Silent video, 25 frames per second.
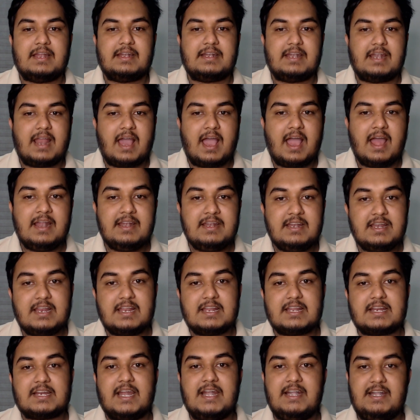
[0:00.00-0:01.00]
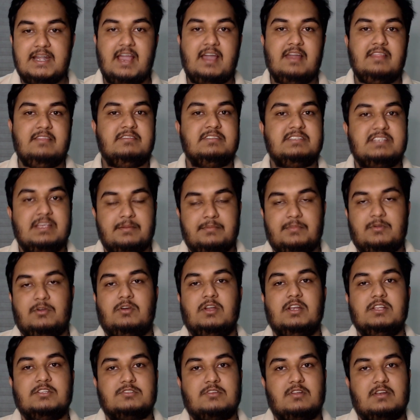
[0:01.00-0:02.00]
நான் ரெண்டாவது விஷயமா
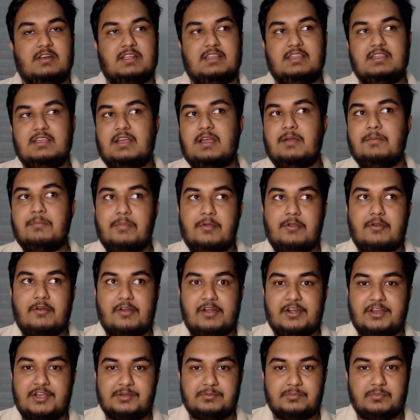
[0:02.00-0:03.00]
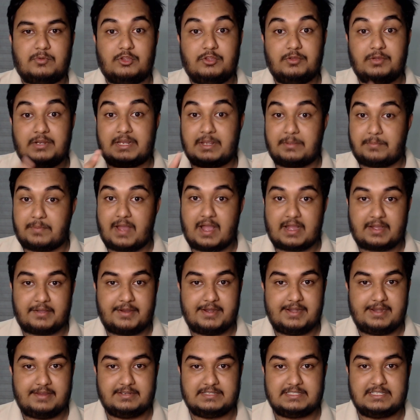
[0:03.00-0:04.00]
உங்களுக்கு சொல்கிறது கம்ப்யூட்டர் எடுக்கும்போது நீங்கள் பார்க்க
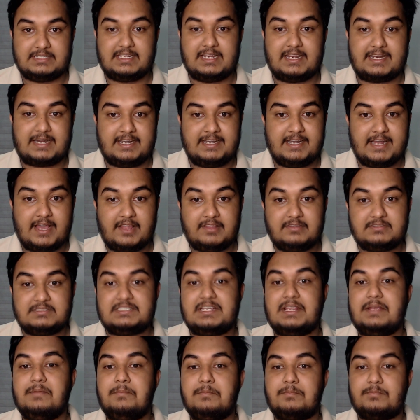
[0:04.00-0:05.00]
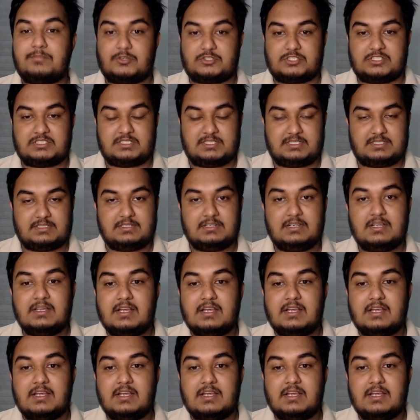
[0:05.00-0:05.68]
வேண்டிய விஷயத்தில் ரெண்டாவது விஷயம் ப்ரொசஸர்